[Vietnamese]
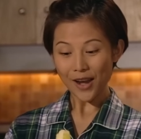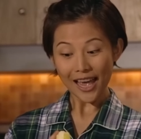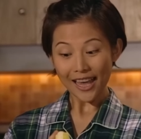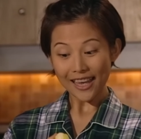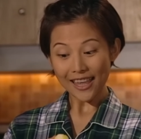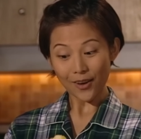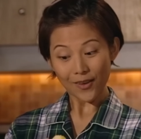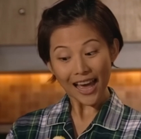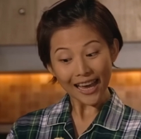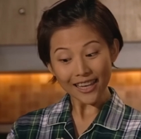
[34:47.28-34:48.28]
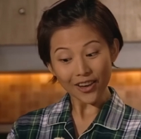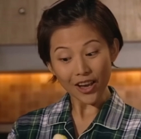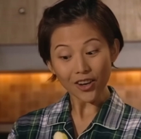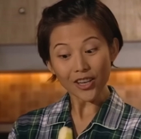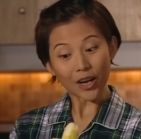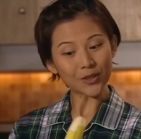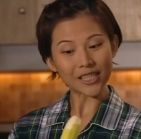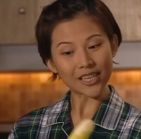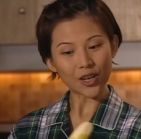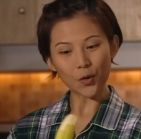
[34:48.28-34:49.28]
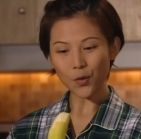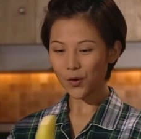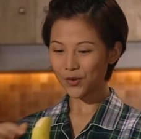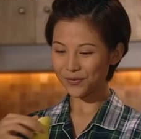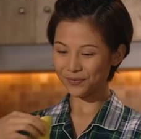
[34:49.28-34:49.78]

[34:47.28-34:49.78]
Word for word: Vừa đẹp, lại giỏi, lại có người chồng giàu có